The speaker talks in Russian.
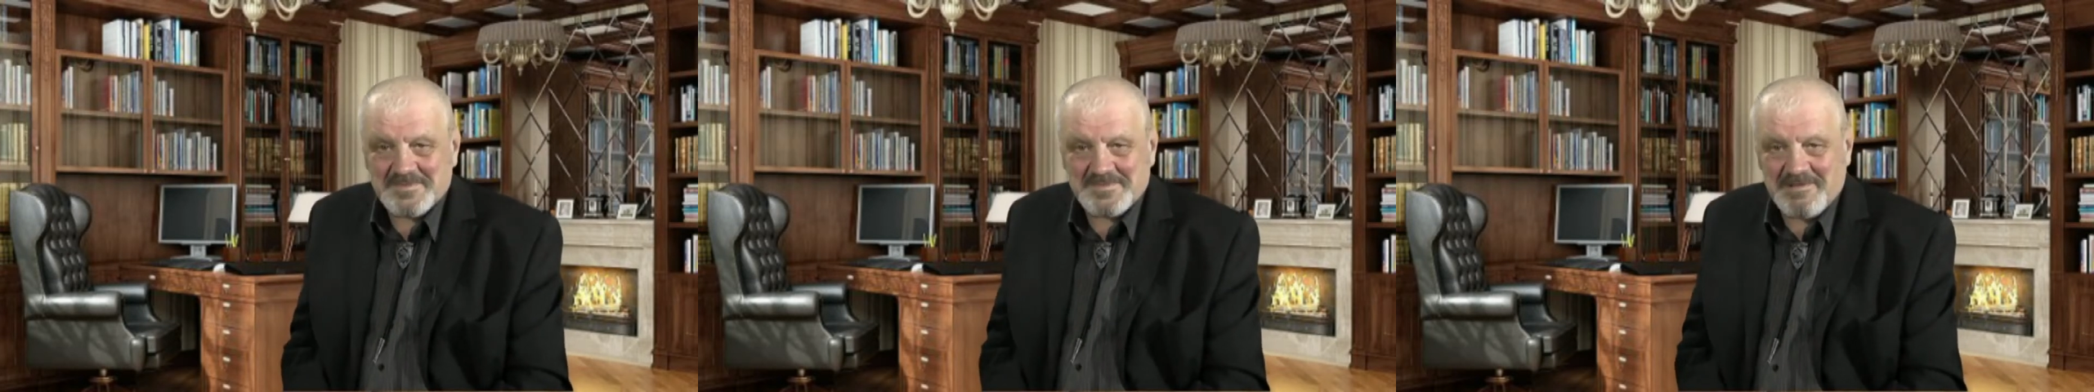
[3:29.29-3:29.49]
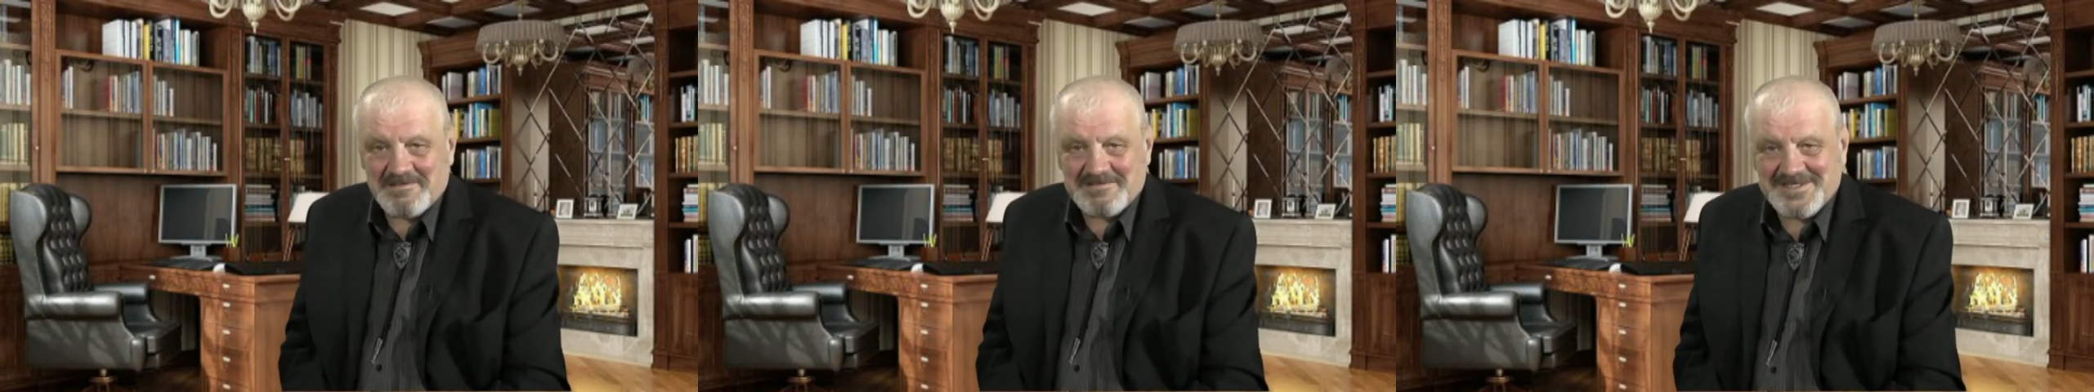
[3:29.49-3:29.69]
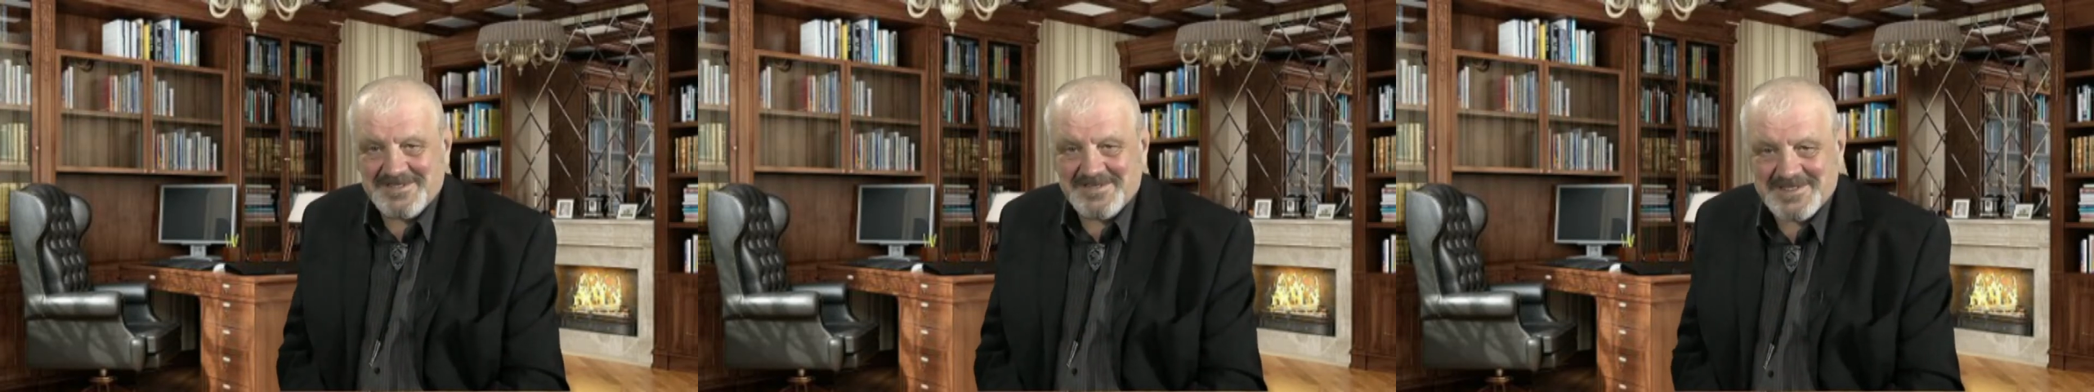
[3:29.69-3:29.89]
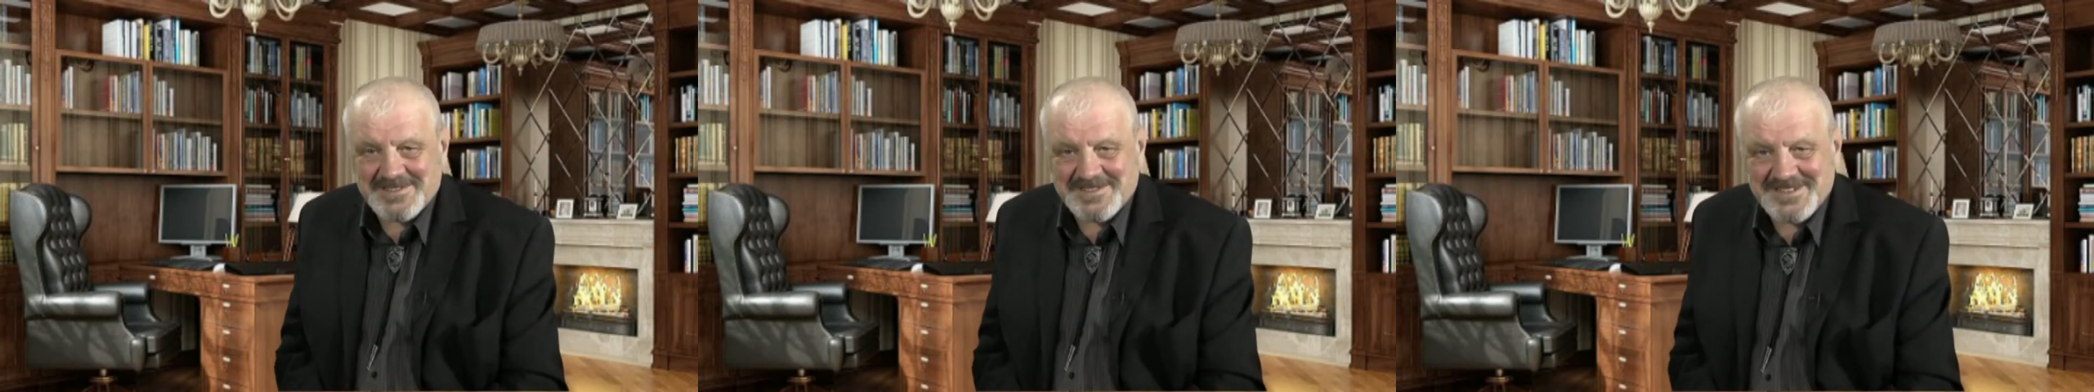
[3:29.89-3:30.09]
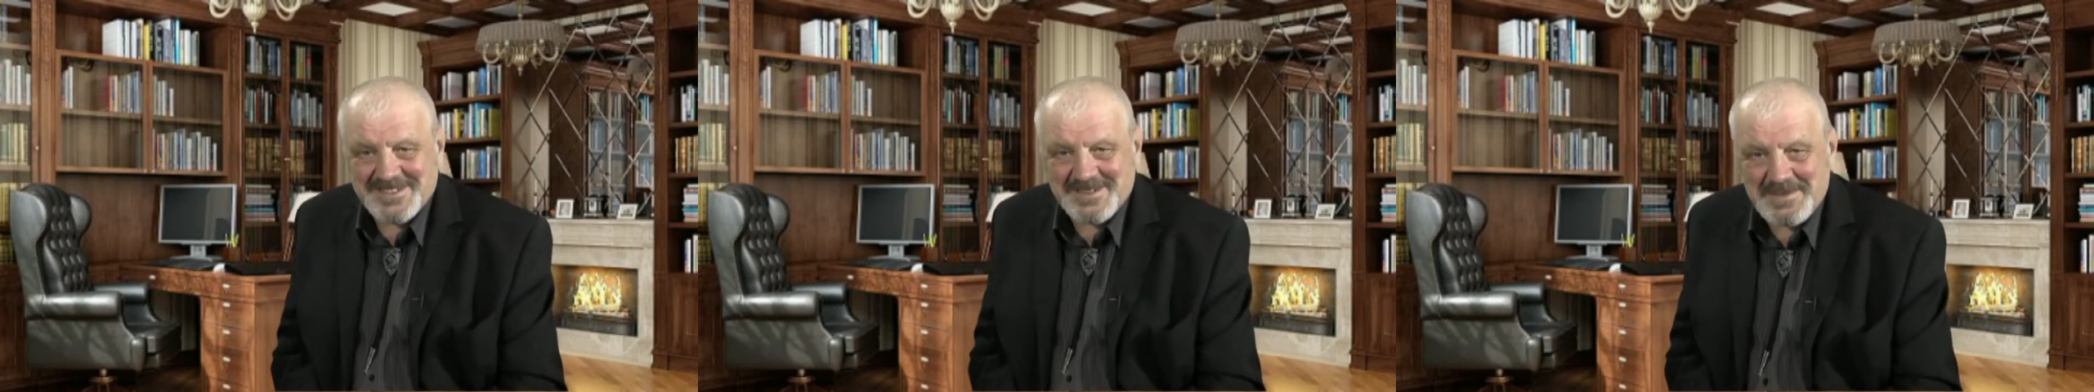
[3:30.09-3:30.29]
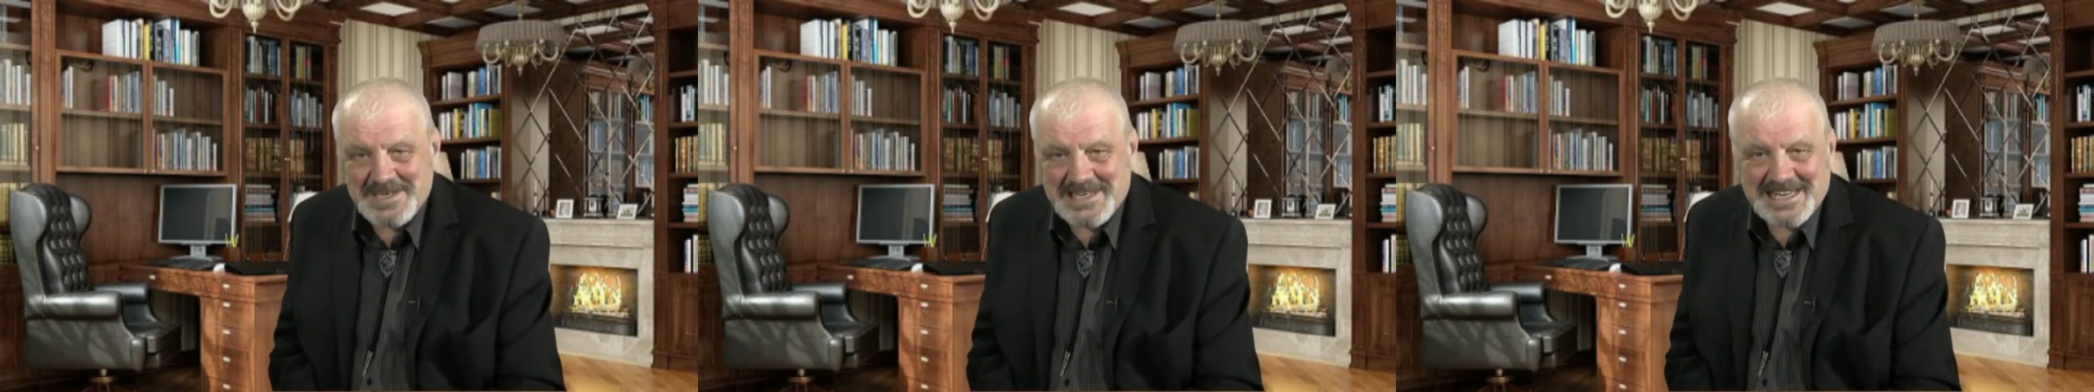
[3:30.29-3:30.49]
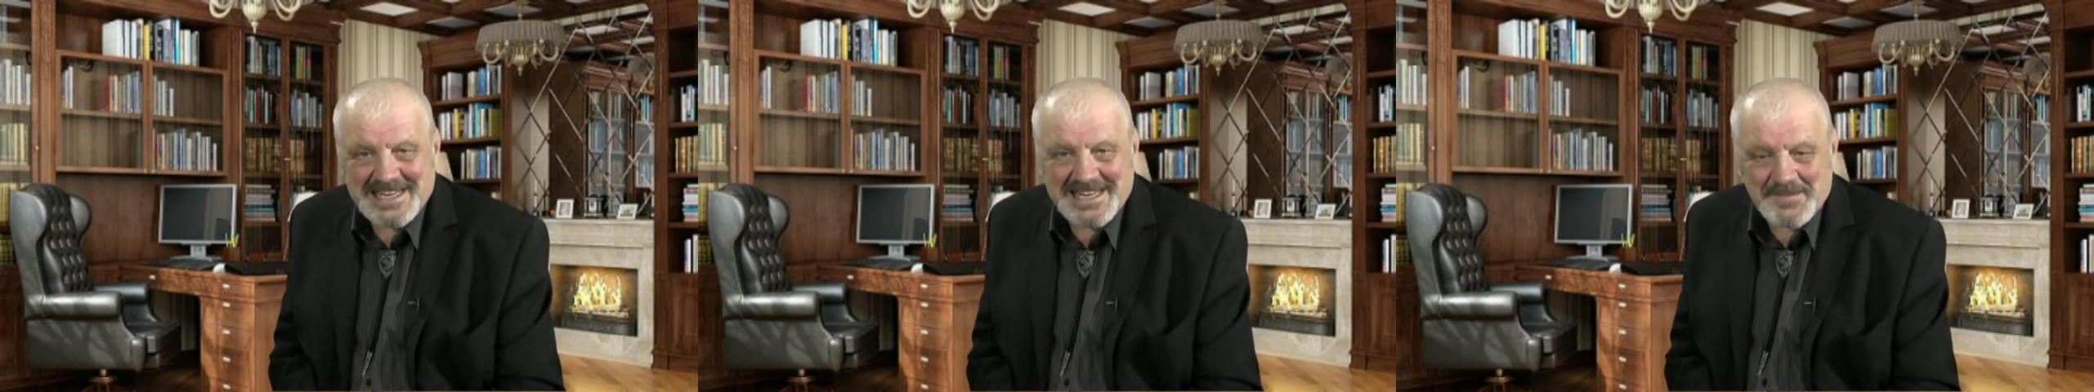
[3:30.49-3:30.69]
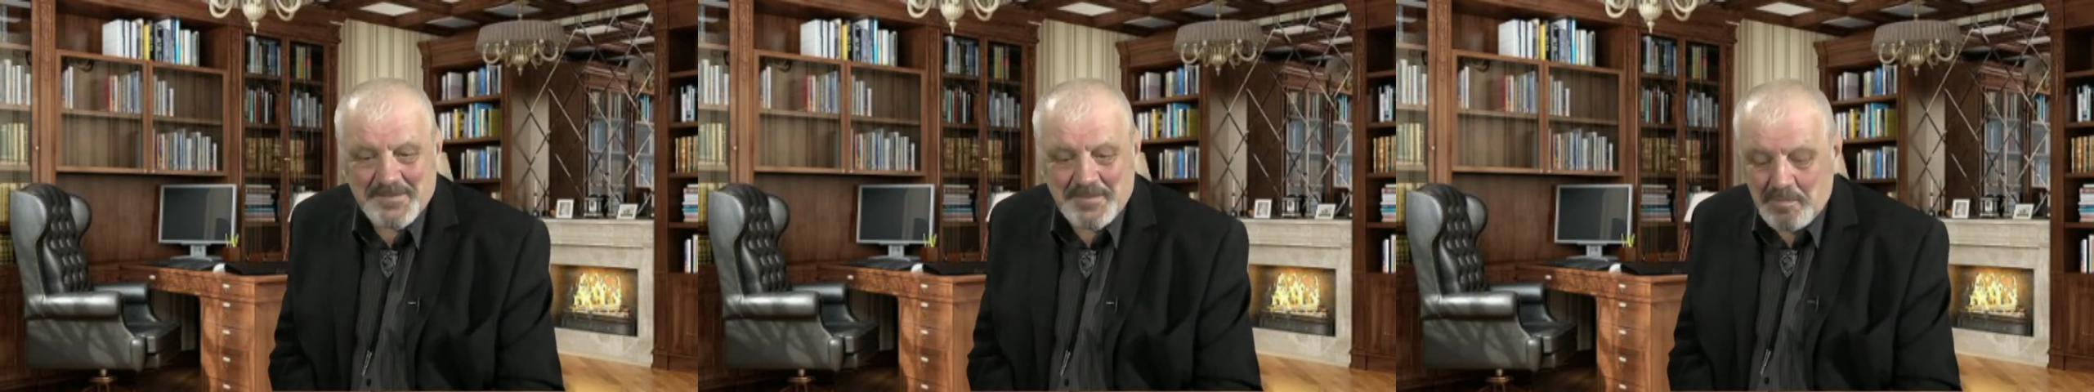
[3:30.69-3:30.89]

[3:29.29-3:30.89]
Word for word: просто вот замечательно.